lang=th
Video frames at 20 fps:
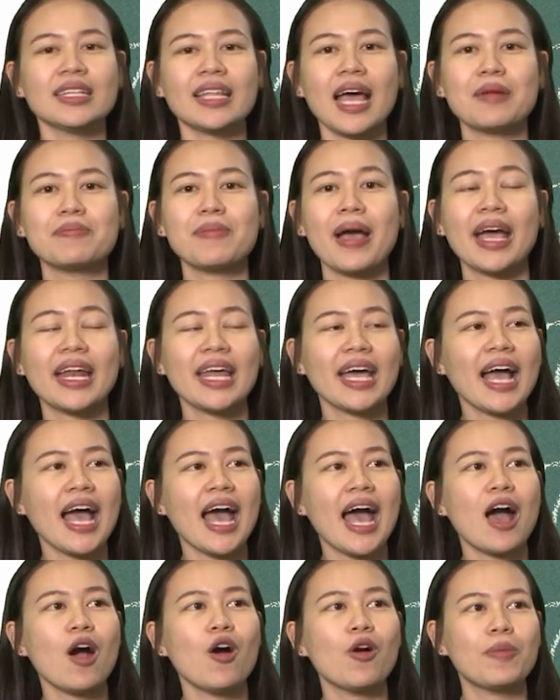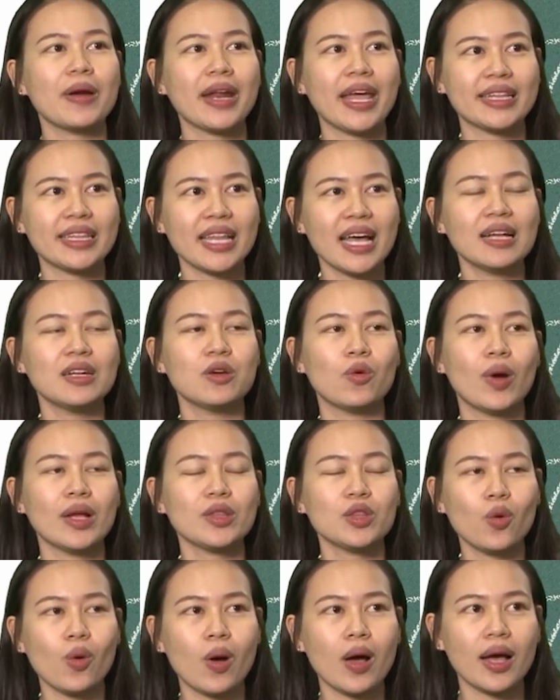ถัดมานะคะ โอเปอเรเตอร์หรือว่า
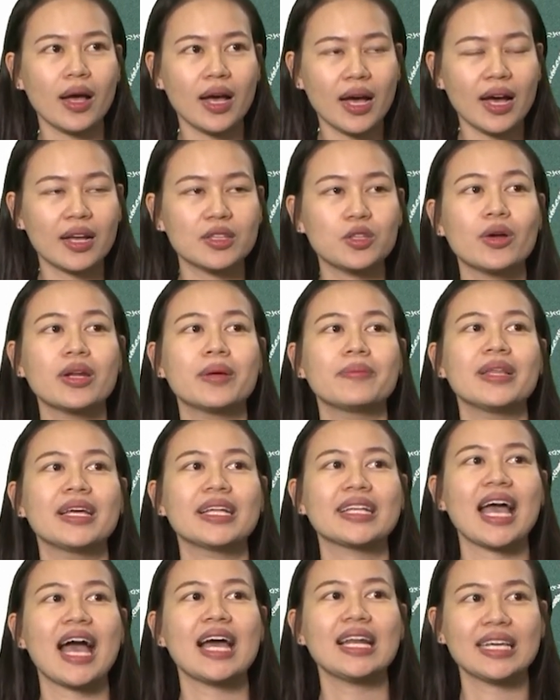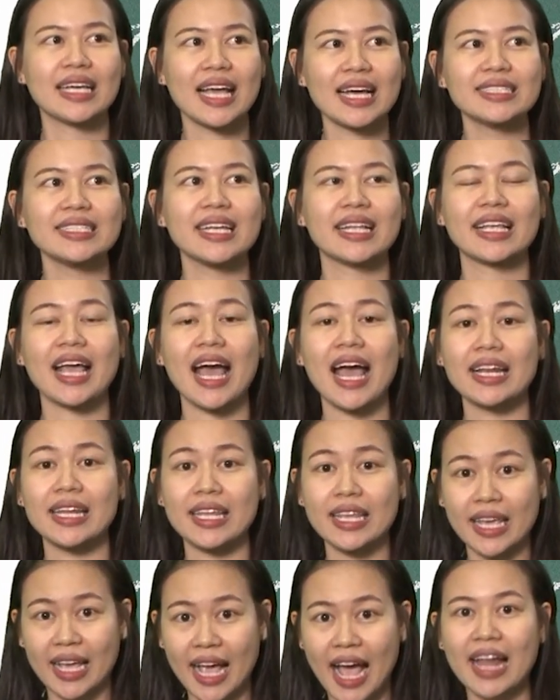ตัวตัวดำเนินการหรือการจัดการ
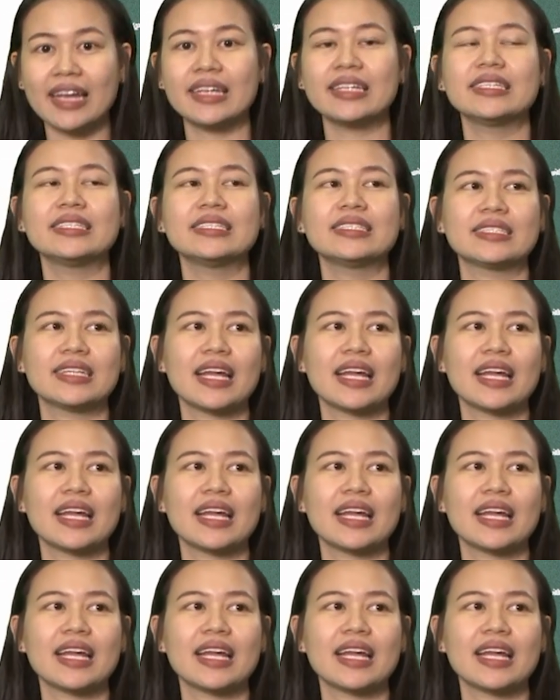อีกอันนึง